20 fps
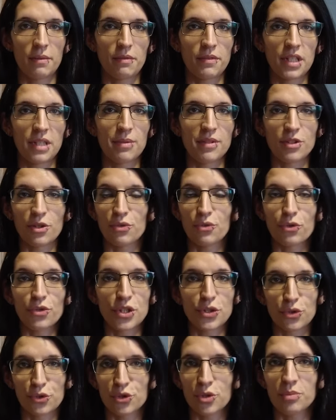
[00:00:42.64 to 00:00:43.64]
avec mes enfants,
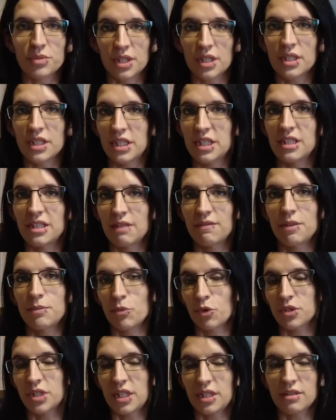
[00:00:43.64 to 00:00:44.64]
des choses comme ça, ils avaient
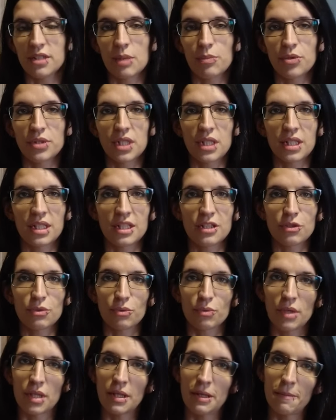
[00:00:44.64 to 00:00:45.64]
demandé, ils avaient posé des questions.
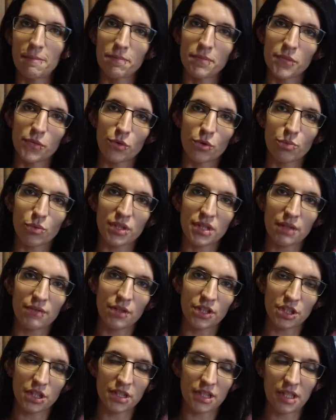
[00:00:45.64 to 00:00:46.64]
Donc moi, ça
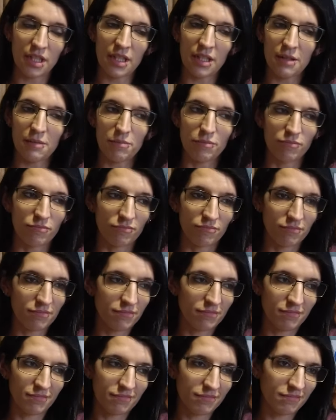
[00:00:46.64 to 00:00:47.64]
va, j'étais,
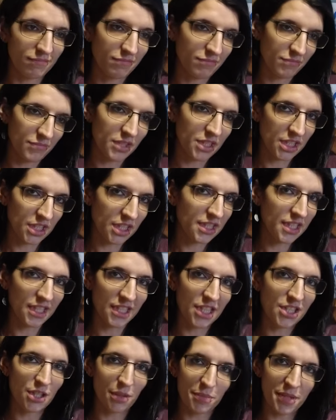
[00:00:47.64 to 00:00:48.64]
j'étais
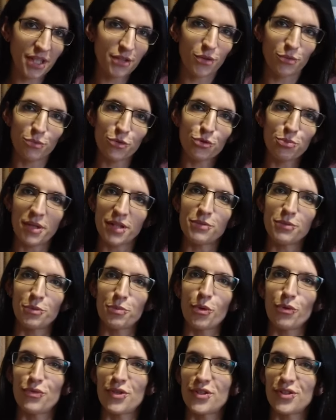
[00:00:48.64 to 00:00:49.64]
déjà bien dans mon chemin de
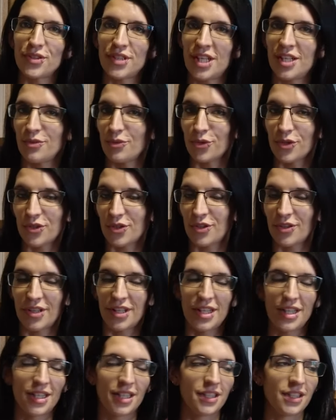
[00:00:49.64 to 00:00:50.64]
professionnel, donc euh,
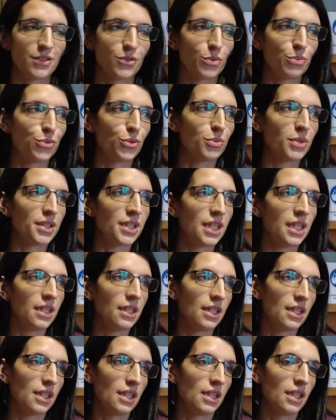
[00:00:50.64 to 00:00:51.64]
ils ont pu m'aider.
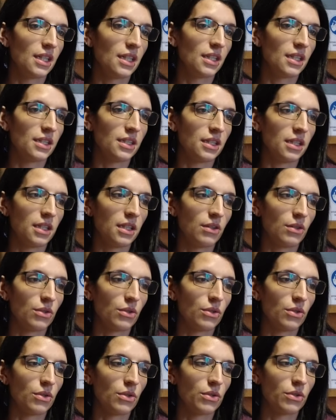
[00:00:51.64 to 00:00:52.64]
Et
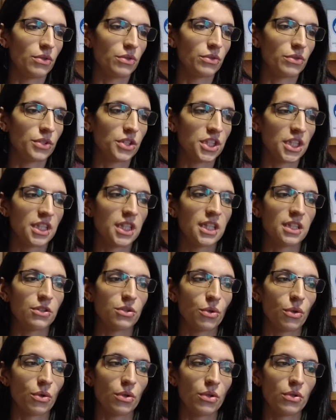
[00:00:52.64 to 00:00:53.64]
euh, j'étais
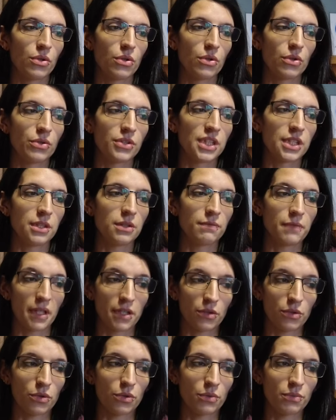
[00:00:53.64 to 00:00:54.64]
sur le,
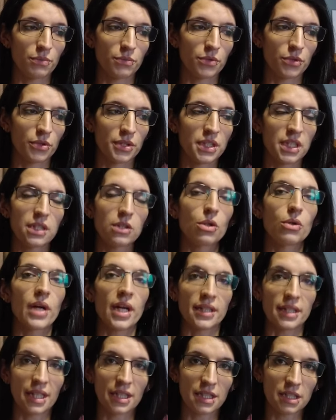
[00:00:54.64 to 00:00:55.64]
le, site
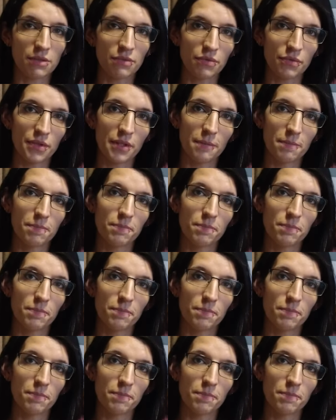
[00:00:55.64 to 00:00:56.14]
Nactif,